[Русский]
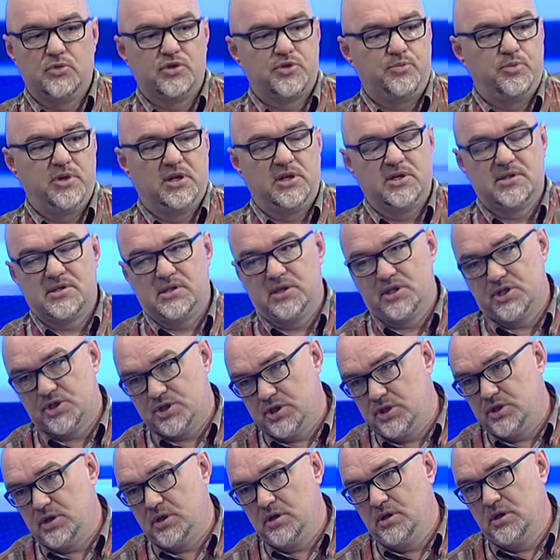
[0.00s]
успели
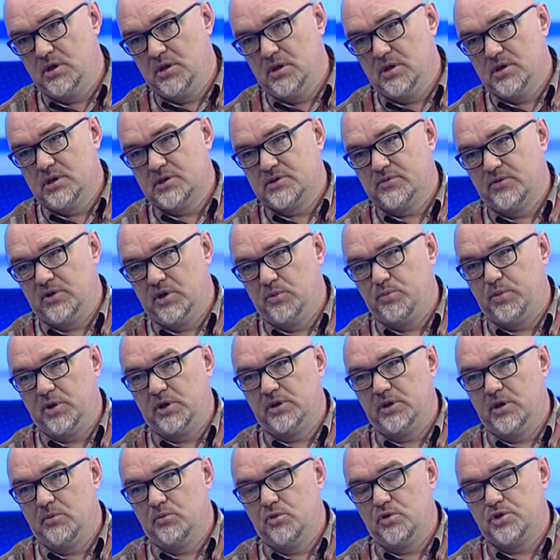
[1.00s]
сложить свои
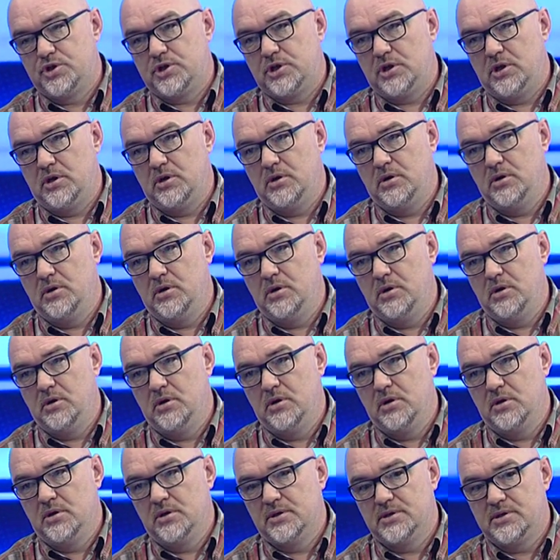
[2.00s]
полномочия
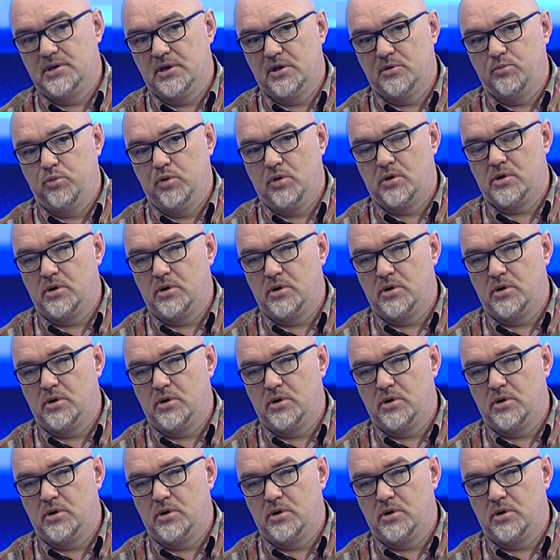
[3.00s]
с тех пор.